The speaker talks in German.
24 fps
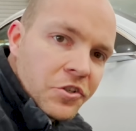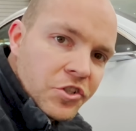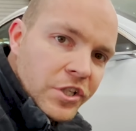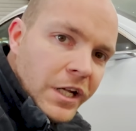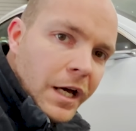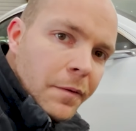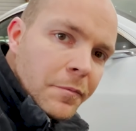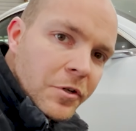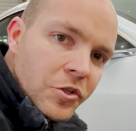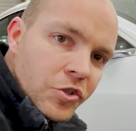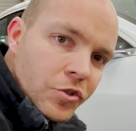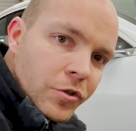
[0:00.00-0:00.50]

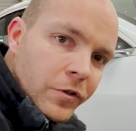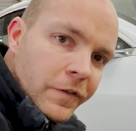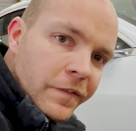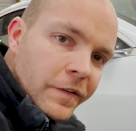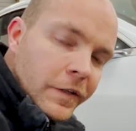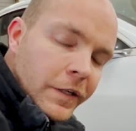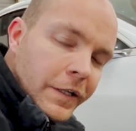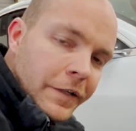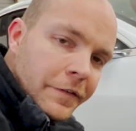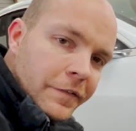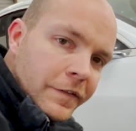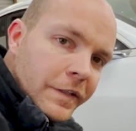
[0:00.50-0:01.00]

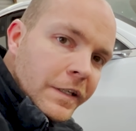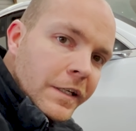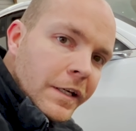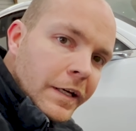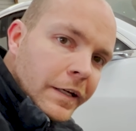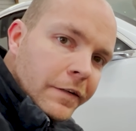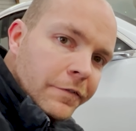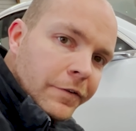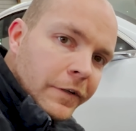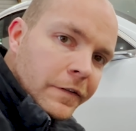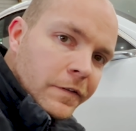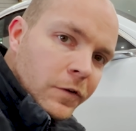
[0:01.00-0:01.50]
Stabistütze, dass die
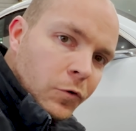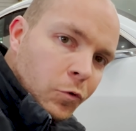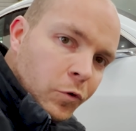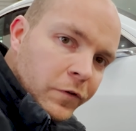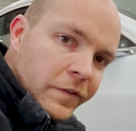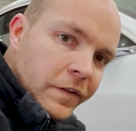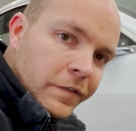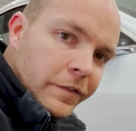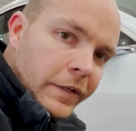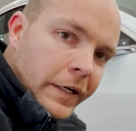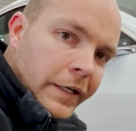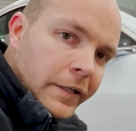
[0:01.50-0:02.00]
etwas
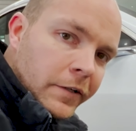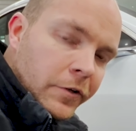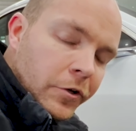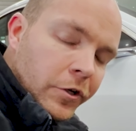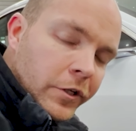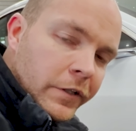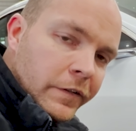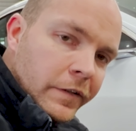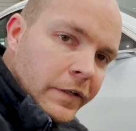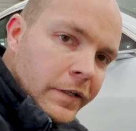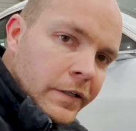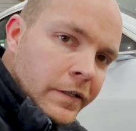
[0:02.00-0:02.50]
lose sein
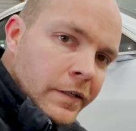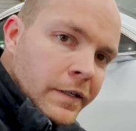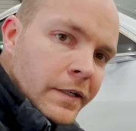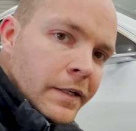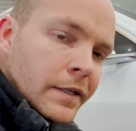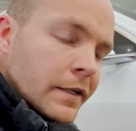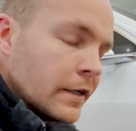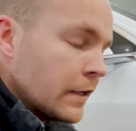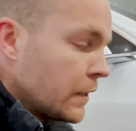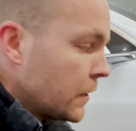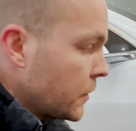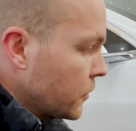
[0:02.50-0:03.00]
könnte.
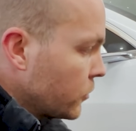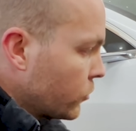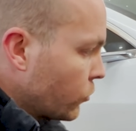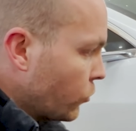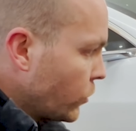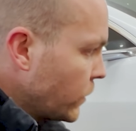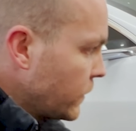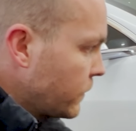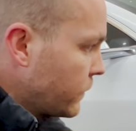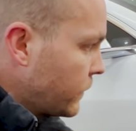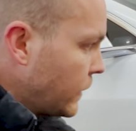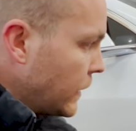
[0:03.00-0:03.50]

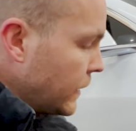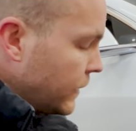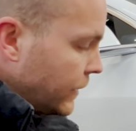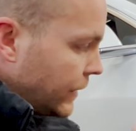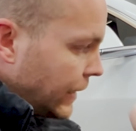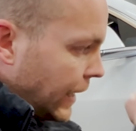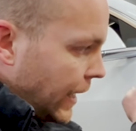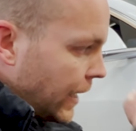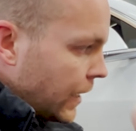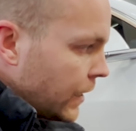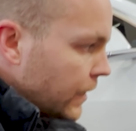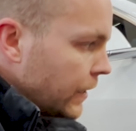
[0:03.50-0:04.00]
Durch den
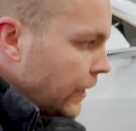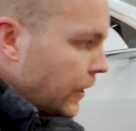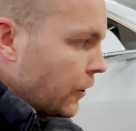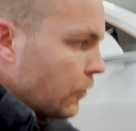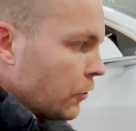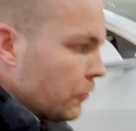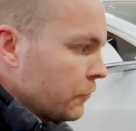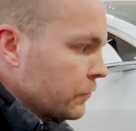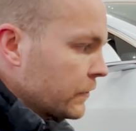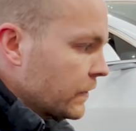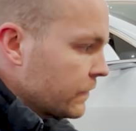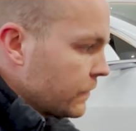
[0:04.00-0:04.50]

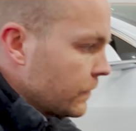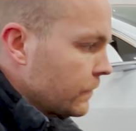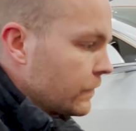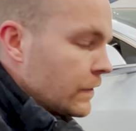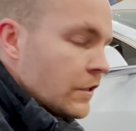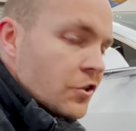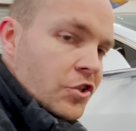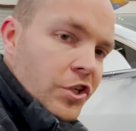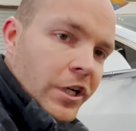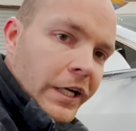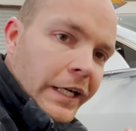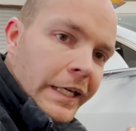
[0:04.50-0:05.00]
Nachlauf, das ist
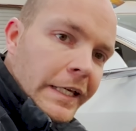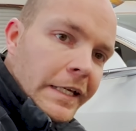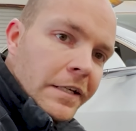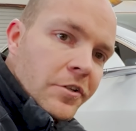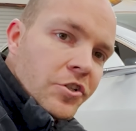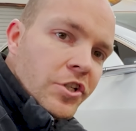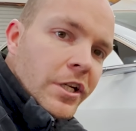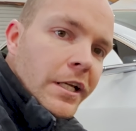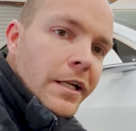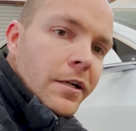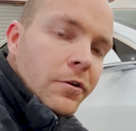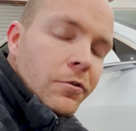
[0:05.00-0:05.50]
die
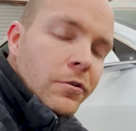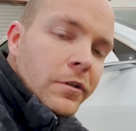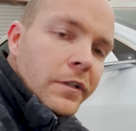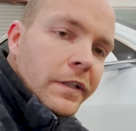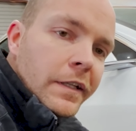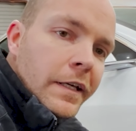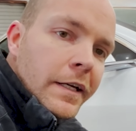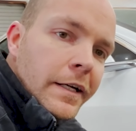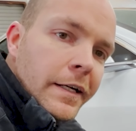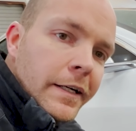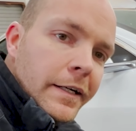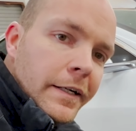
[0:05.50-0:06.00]
Schrägstellung
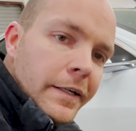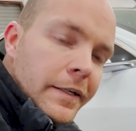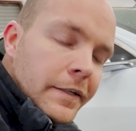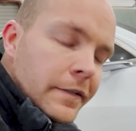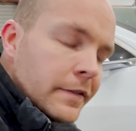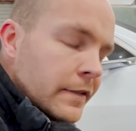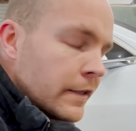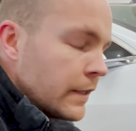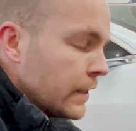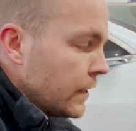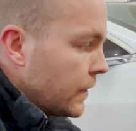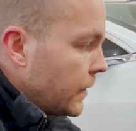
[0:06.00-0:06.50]

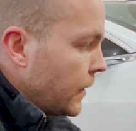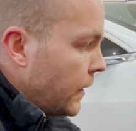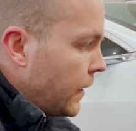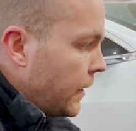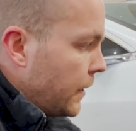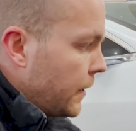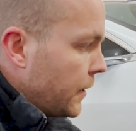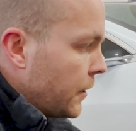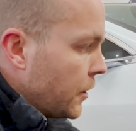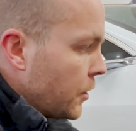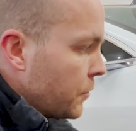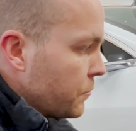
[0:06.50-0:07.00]
der
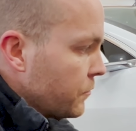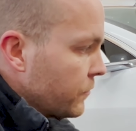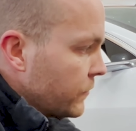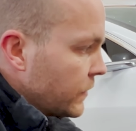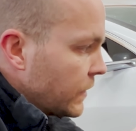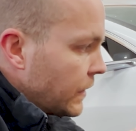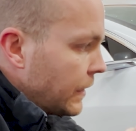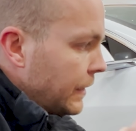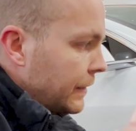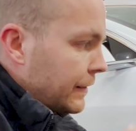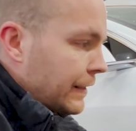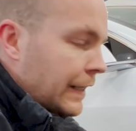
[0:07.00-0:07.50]

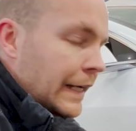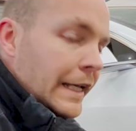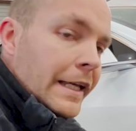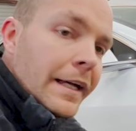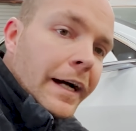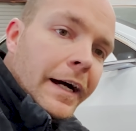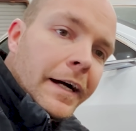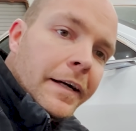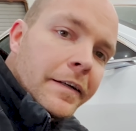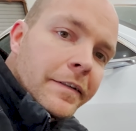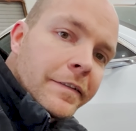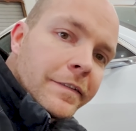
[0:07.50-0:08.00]
ähm,
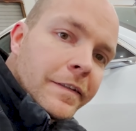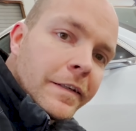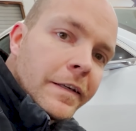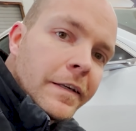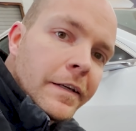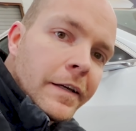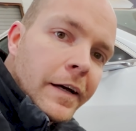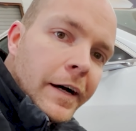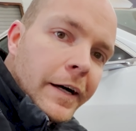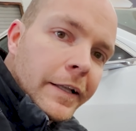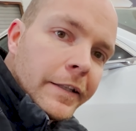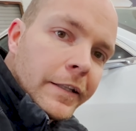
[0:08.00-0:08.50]

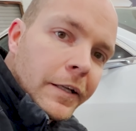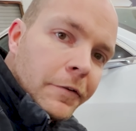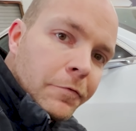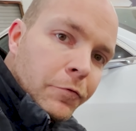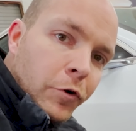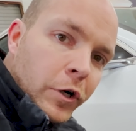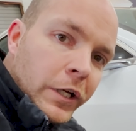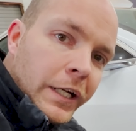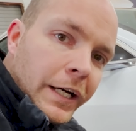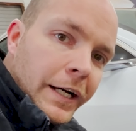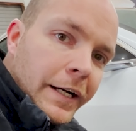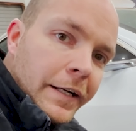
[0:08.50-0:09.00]
Drehachse an der
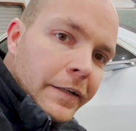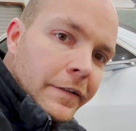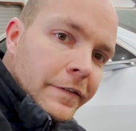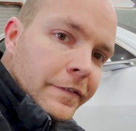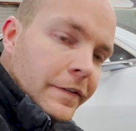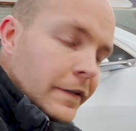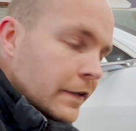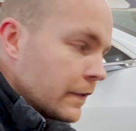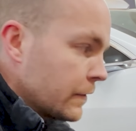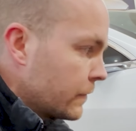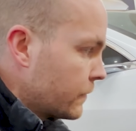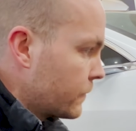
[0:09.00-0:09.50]

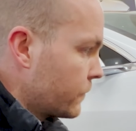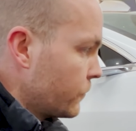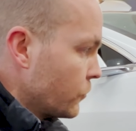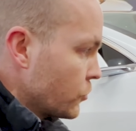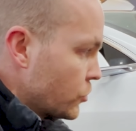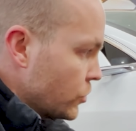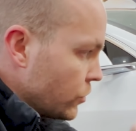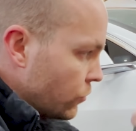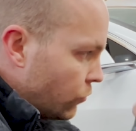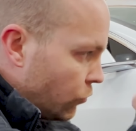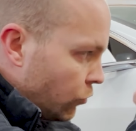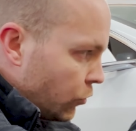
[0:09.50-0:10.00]
Vorderachse
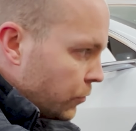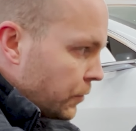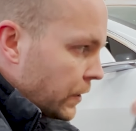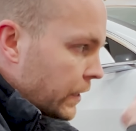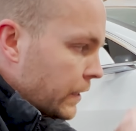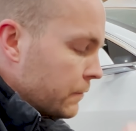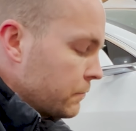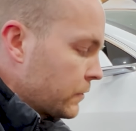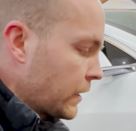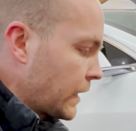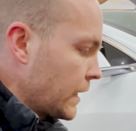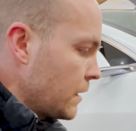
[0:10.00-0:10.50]
zwischen
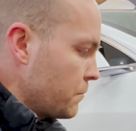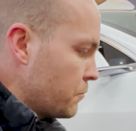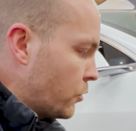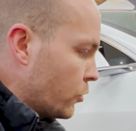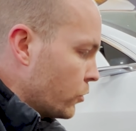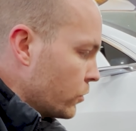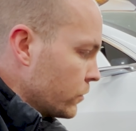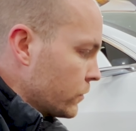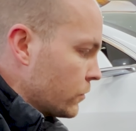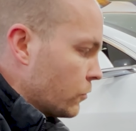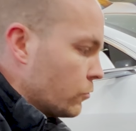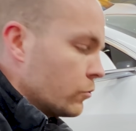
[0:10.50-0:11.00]
oberem
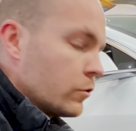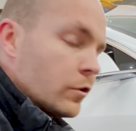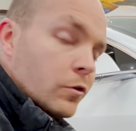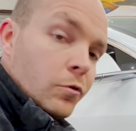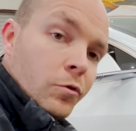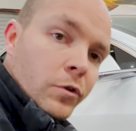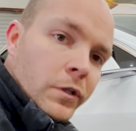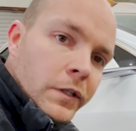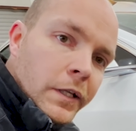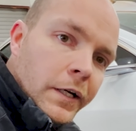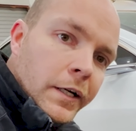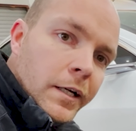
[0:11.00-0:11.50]
Drehpunkt und
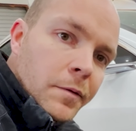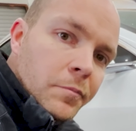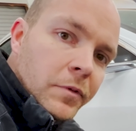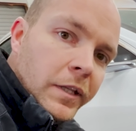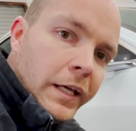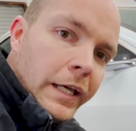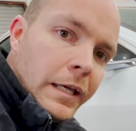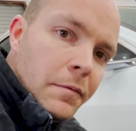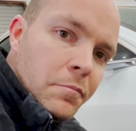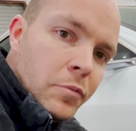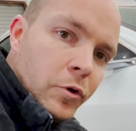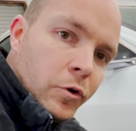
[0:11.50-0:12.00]
unterem
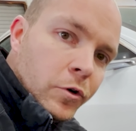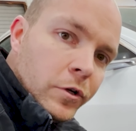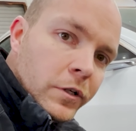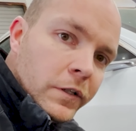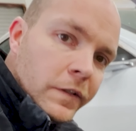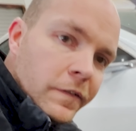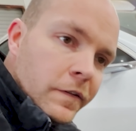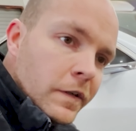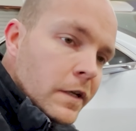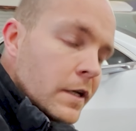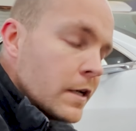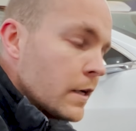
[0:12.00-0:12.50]

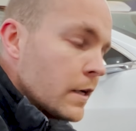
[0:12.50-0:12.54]
Drehpunkt,